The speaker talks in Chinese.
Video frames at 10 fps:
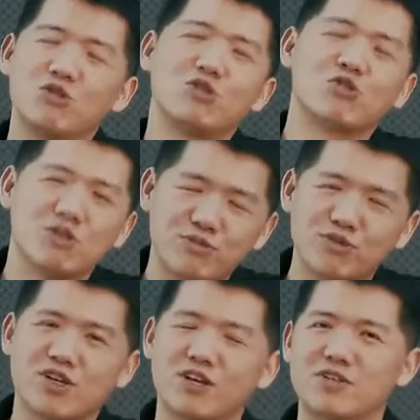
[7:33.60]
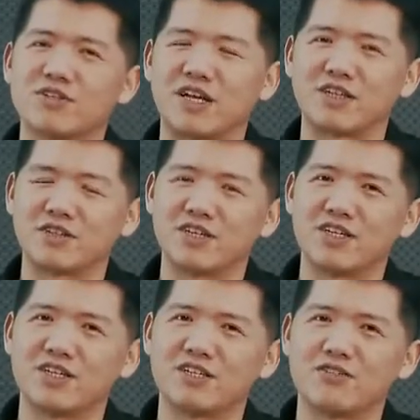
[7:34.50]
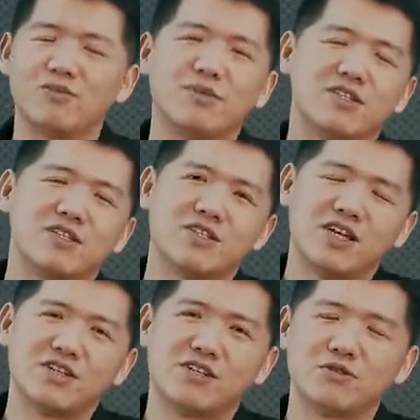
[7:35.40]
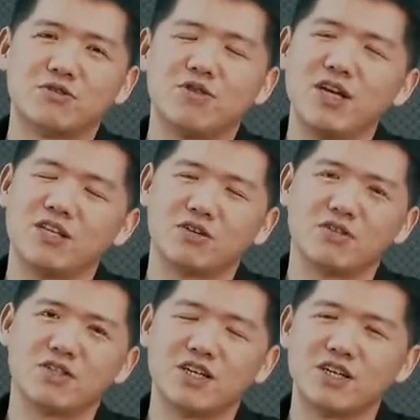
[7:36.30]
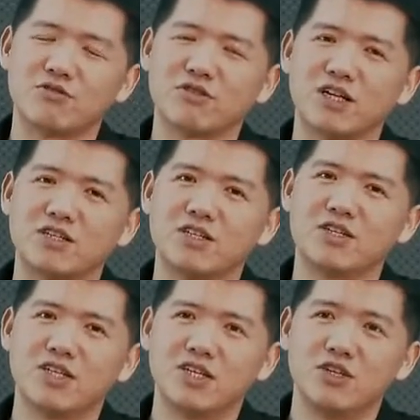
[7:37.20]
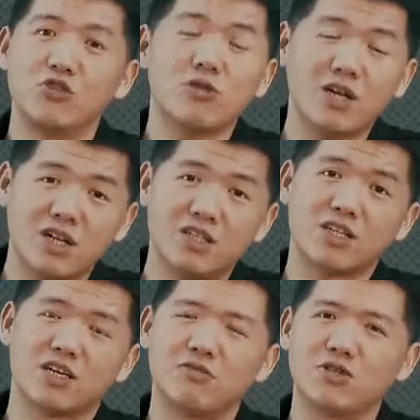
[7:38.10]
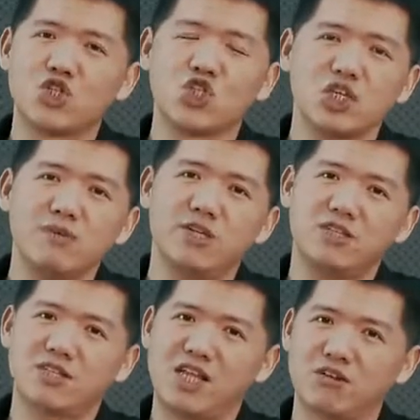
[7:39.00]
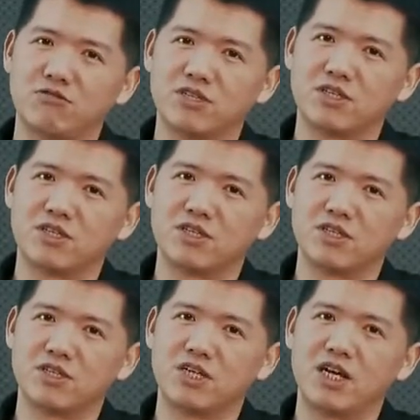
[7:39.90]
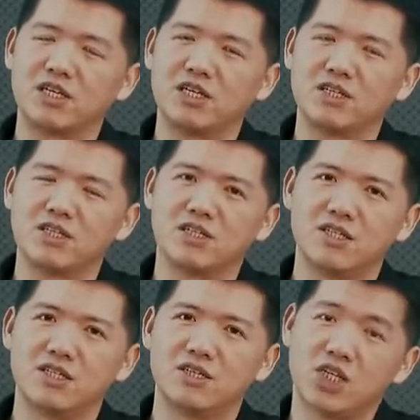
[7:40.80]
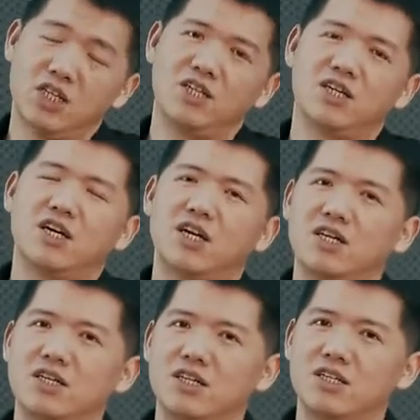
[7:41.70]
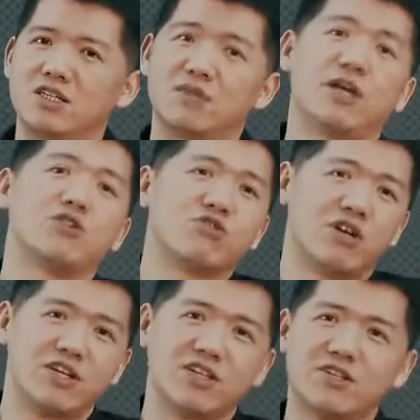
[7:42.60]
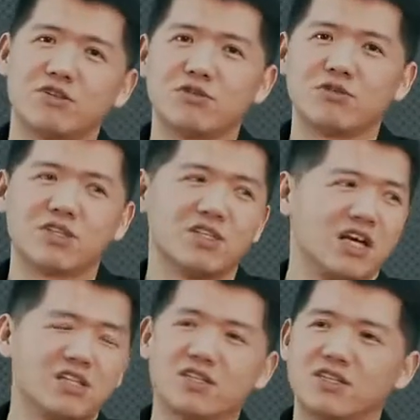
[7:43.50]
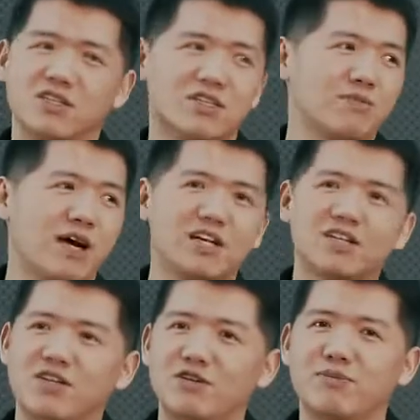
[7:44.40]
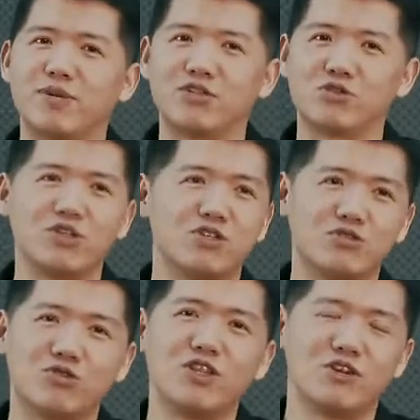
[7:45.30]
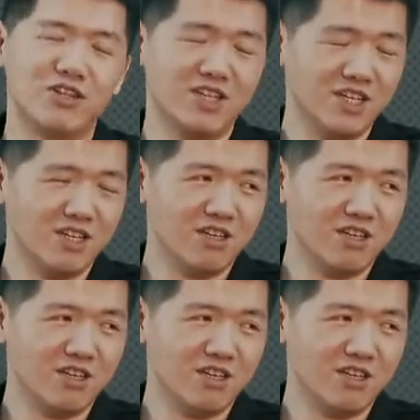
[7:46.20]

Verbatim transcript: 因为你做的不是高增长的生意。我们天使投资愿意投的生意，通常是有可能成为十亿美金大公司的这样一个生意啊。像马云创业的时候，就跟他的十八个小伙伴吹吹牛，